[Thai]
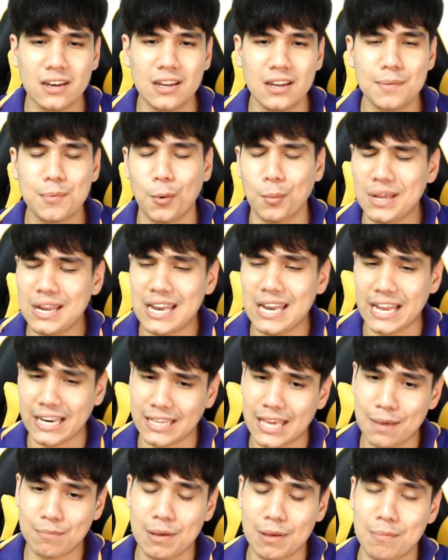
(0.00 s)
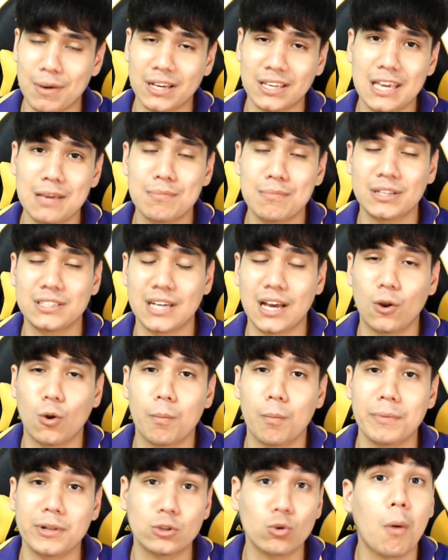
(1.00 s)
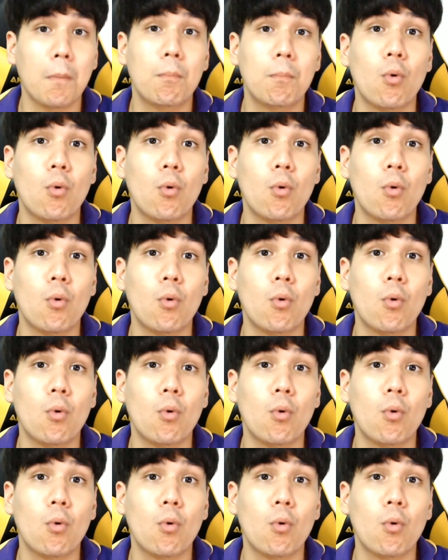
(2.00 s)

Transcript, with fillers: เนี่ยผมในเลดเกมเนี่ยมังกี้มันจะอารมณ์เป็นตัว